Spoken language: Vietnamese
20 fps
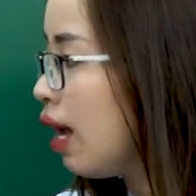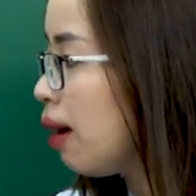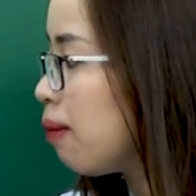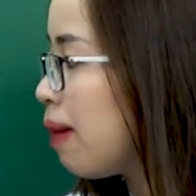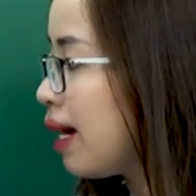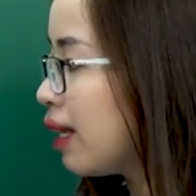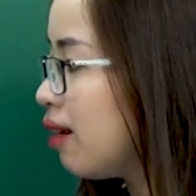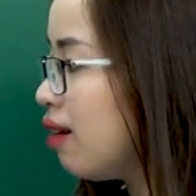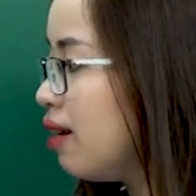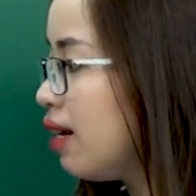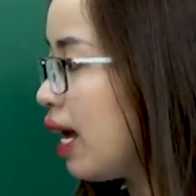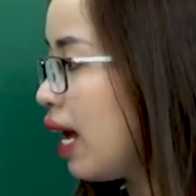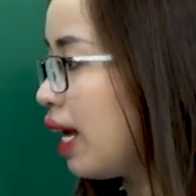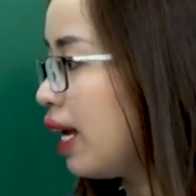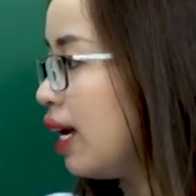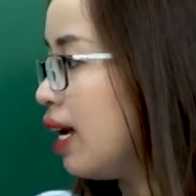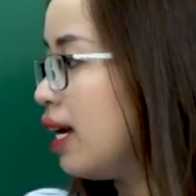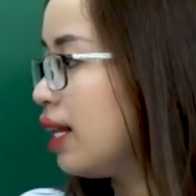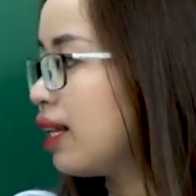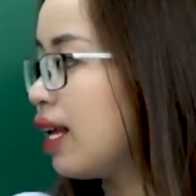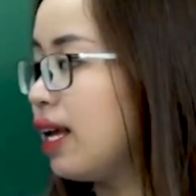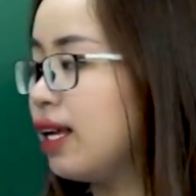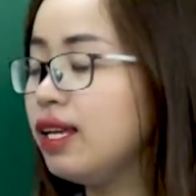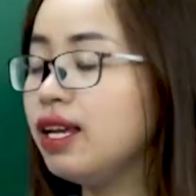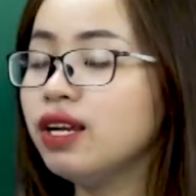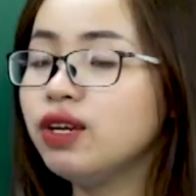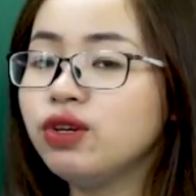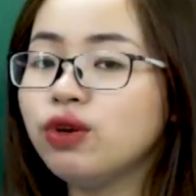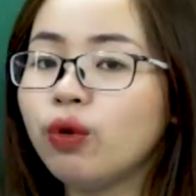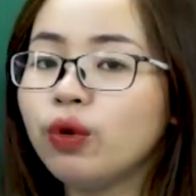Bài thơ này thể
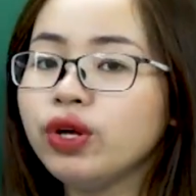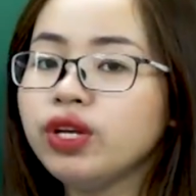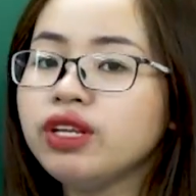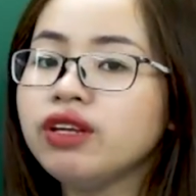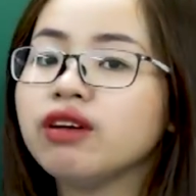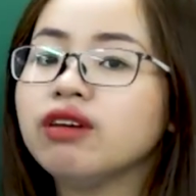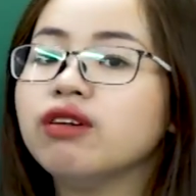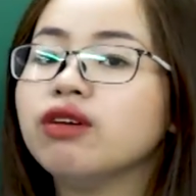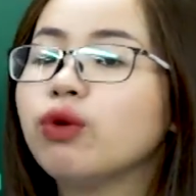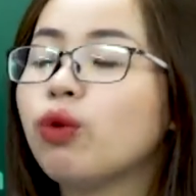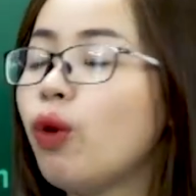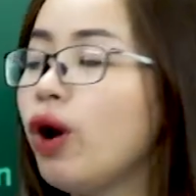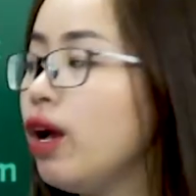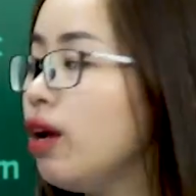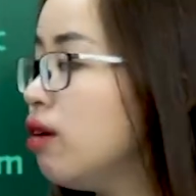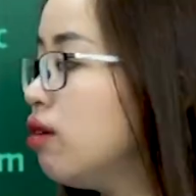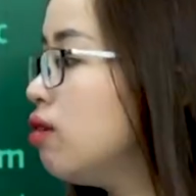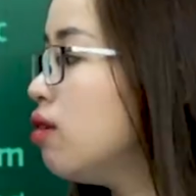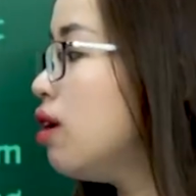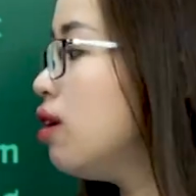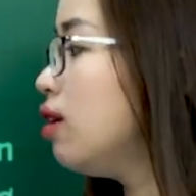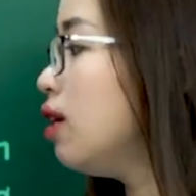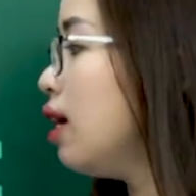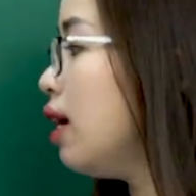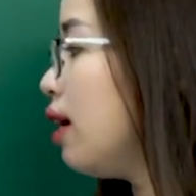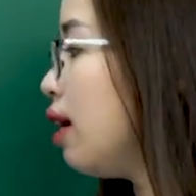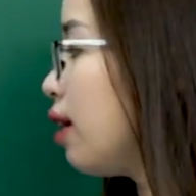hiện nỗi nhớ quê hương,